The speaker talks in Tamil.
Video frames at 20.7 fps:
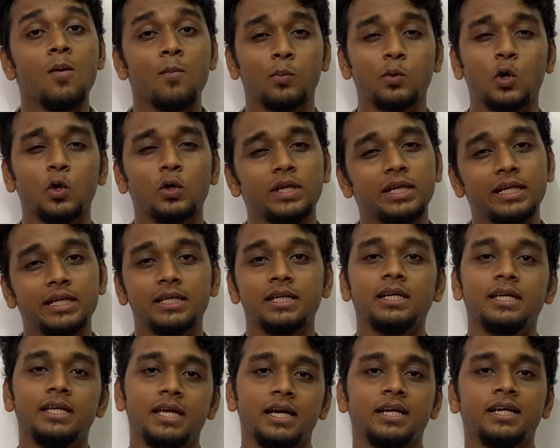ப்ரோட்டீனுக்கு
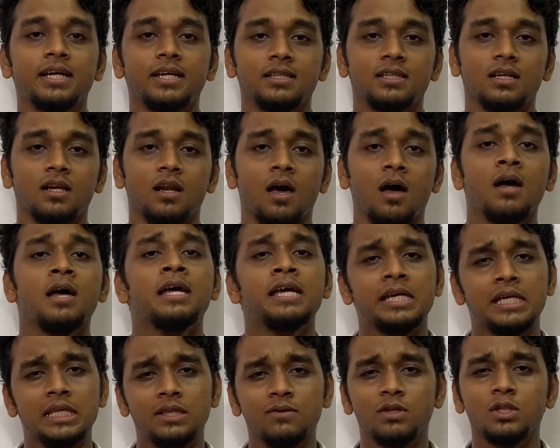எக் எடுத்துக்கலாம்
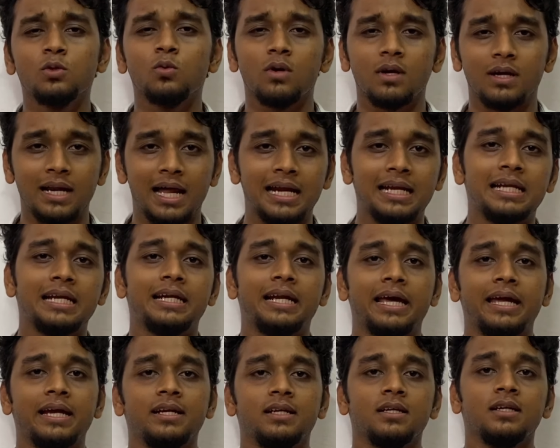இது வந்து ஒரு நல்ல
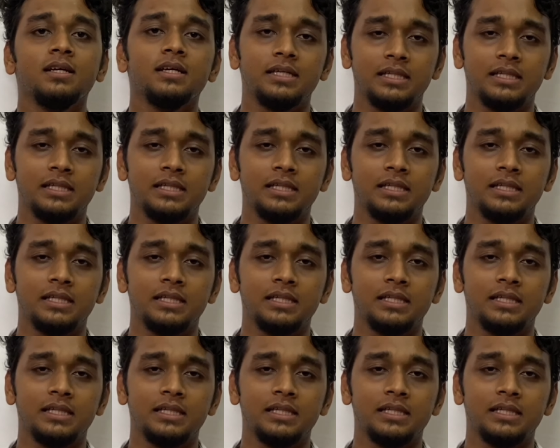டயட்டு